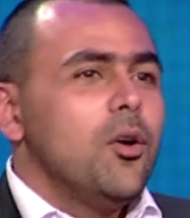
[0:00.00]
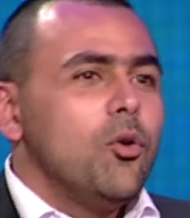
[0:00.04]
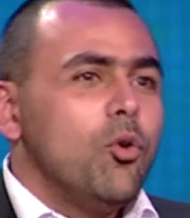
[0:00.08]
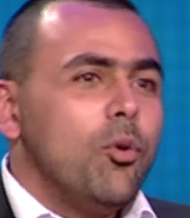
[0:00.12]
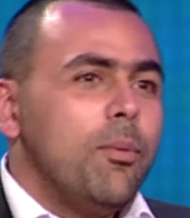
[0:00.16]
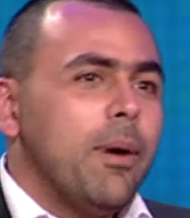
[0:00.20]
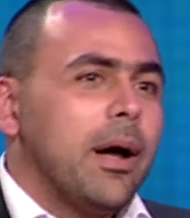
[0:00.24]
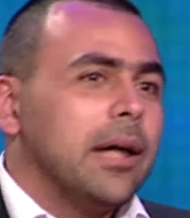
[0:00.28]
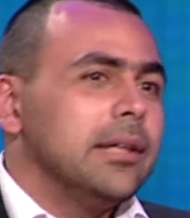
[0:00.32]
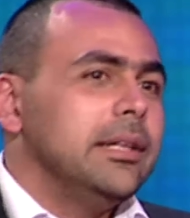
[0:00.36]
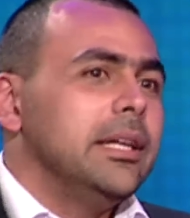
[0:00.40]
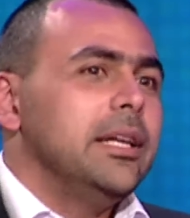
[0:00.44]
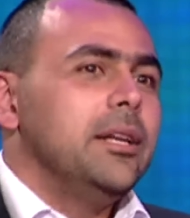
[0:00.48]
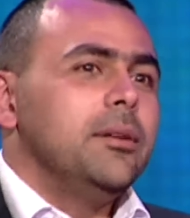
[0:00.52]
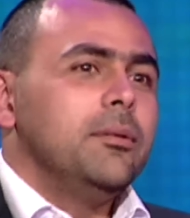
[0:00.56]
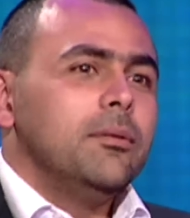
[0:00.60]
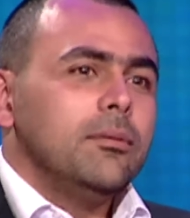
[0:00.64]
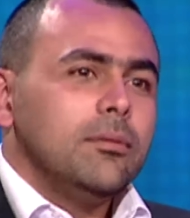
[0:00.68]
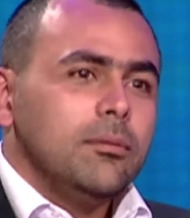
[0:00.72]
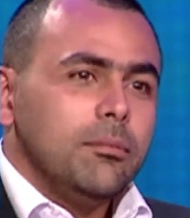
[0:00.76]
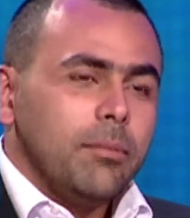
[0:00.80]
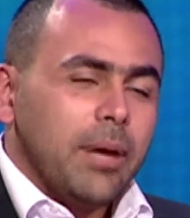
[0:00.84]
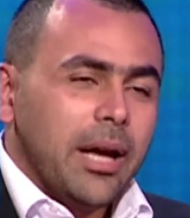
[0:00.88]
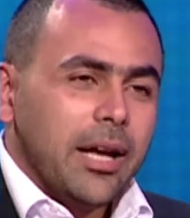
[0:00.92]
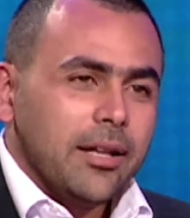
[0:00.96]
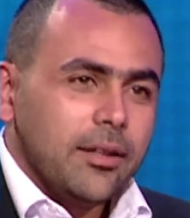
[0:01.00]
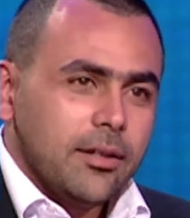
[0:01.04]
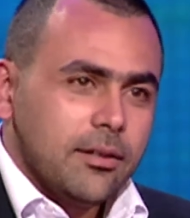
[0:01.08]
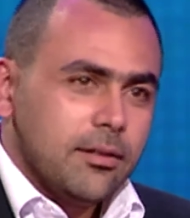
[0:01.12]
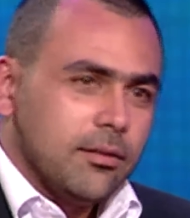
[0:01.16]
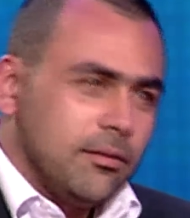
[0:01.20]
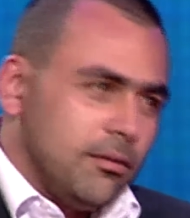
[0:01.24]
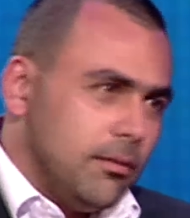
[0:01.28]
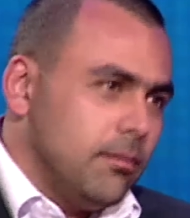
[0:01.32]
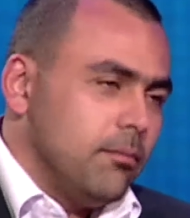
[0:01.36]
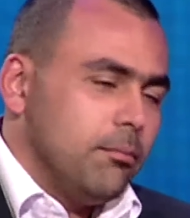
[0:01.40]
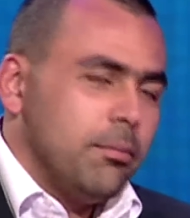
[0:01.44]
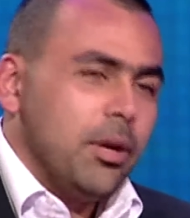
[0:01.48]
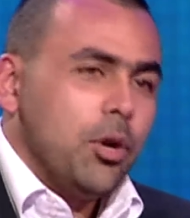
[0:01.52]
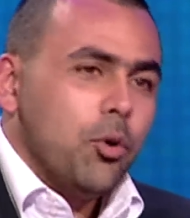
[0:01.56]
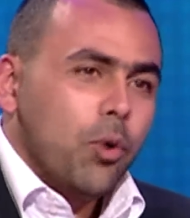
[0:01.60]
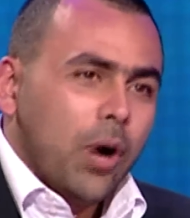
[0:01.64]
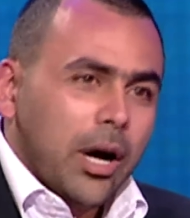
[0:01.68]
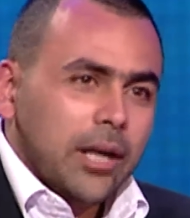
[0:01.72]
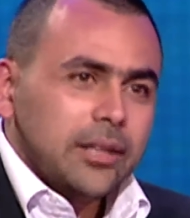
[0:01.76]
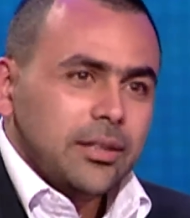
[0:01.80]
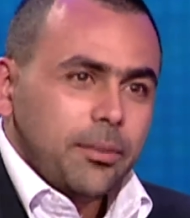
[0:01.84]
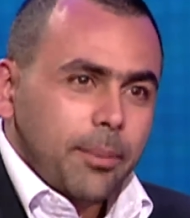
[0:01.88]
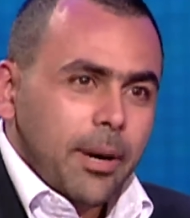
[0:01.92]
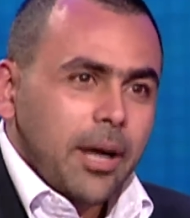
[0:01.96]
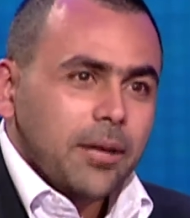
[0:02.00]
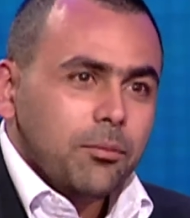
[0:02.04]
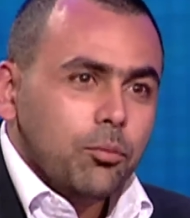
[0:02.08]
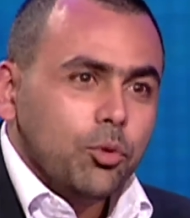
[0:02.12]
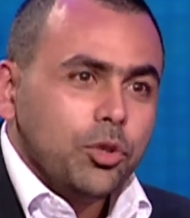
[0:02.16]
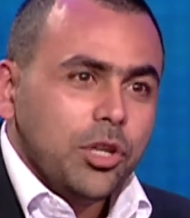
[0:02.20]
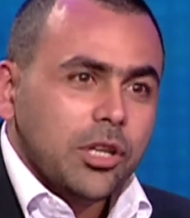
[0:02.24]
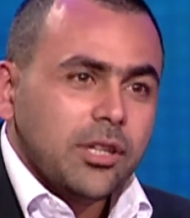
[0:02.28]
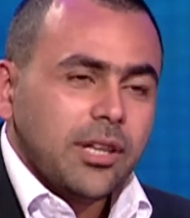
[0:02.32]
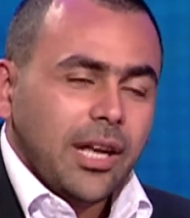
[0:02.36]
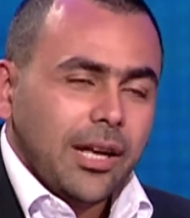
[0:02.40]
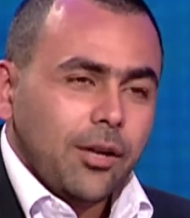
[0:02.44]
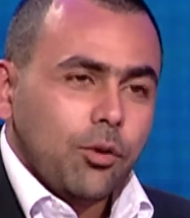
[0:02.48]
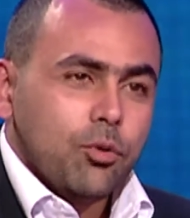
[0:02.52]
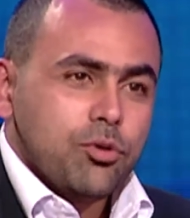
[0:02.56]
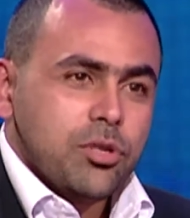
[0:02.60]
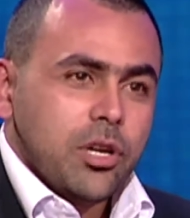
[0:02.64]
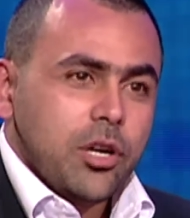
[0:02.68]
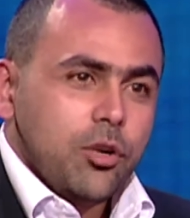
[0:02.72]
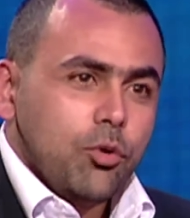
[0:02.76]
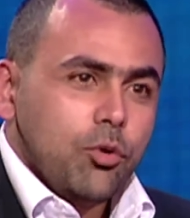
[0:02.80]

وبعدين بقت بالوقت بقت مدير تحرير زي